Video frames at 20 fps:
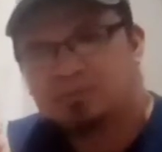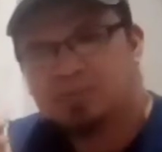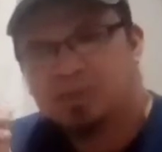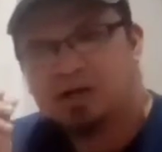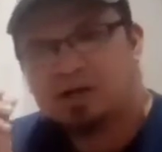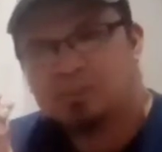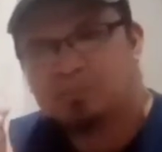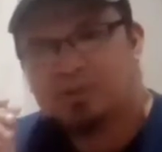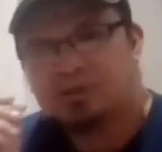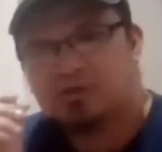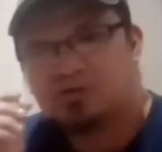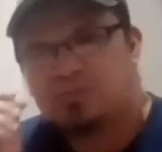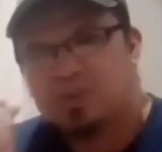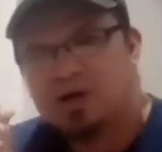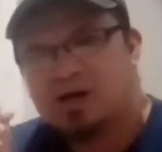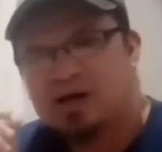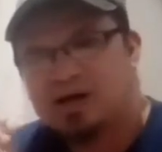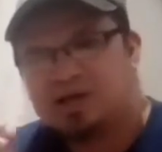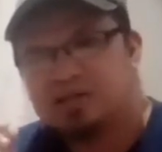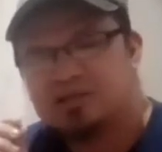Para pag
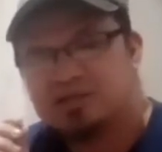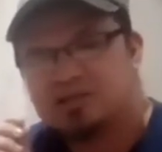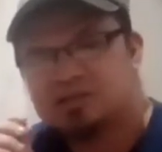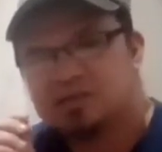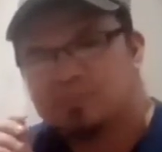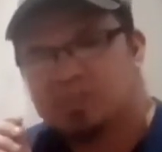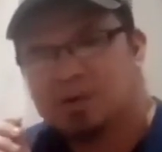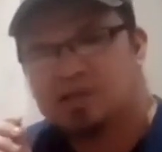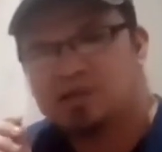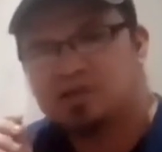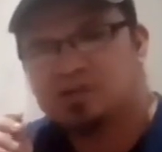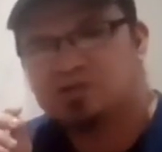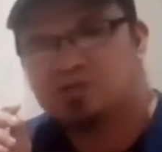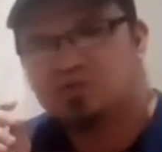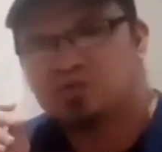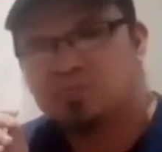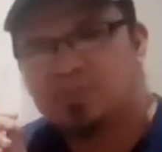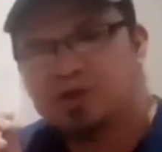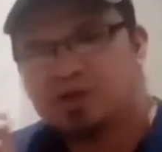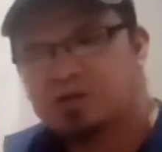kumakain sila sa palad
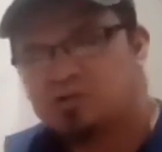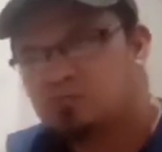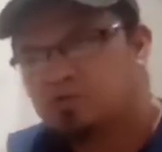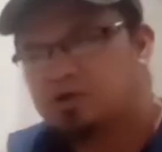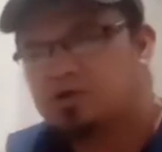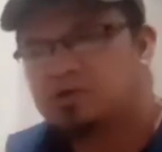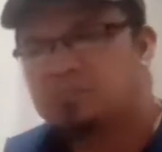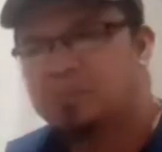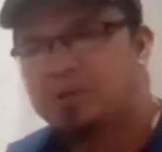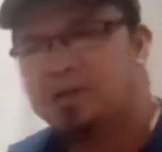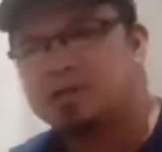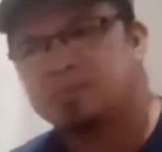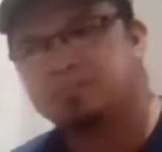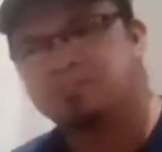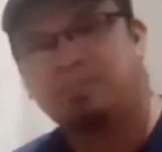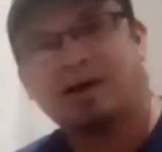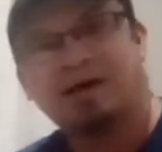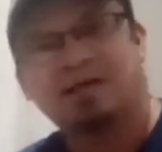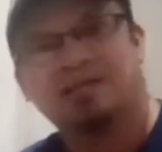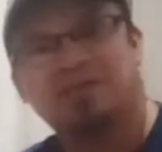nyo, magkaroon kayo ng
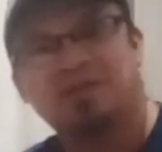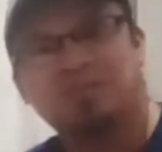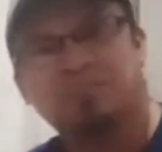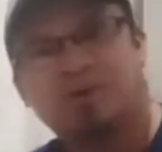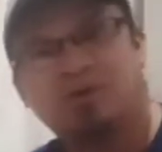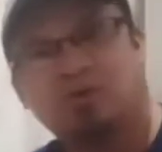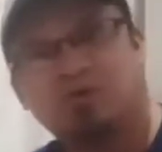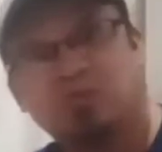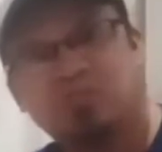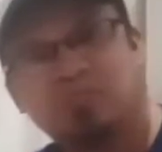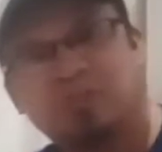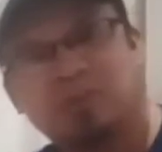parang bonding ba o